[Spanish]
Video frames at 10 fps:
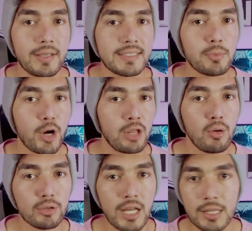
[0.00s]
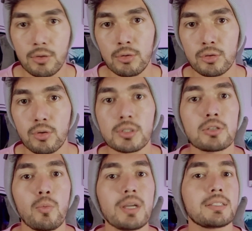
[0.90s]
A veces borrando los datos o
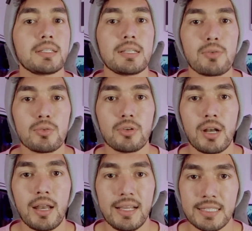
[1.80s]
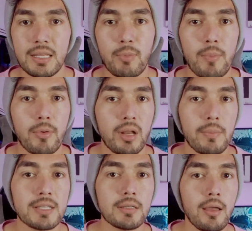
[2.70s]
cosas como estas se solucionan este tipo de
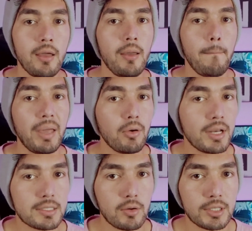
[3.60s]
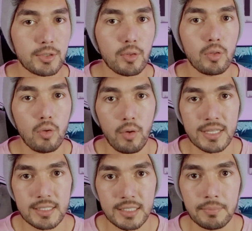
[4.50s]
problemas pero en esta ocasión no
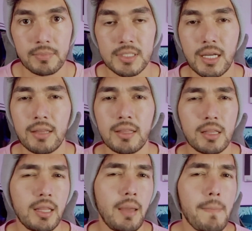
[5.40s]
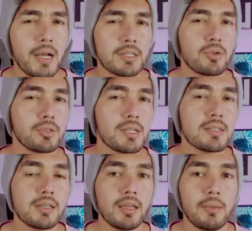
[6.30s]
es así. Ya intenté varias
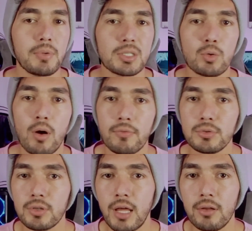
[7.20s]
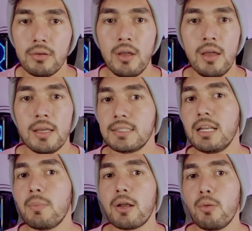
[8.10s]
cosas y pues no ha funcionado.
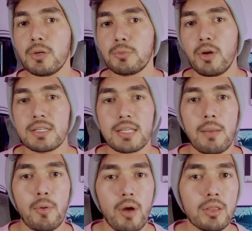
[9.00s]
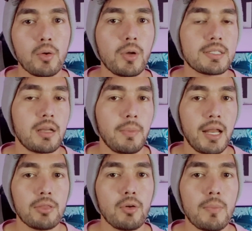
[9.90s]
Sin embargo, pues voy a estar probando, voy a estar
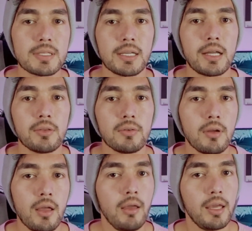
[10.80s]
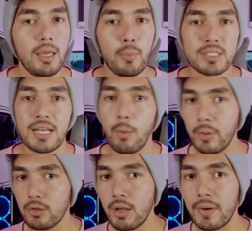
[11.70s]
mirando, investigando y pues en el
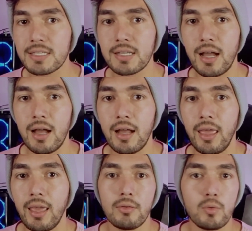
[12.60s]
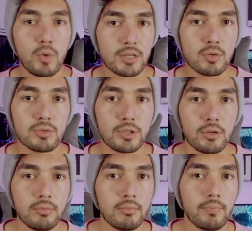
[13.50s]
momento que aparezca eh, una
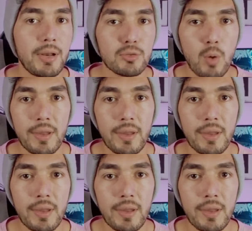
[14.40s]
solución, al menos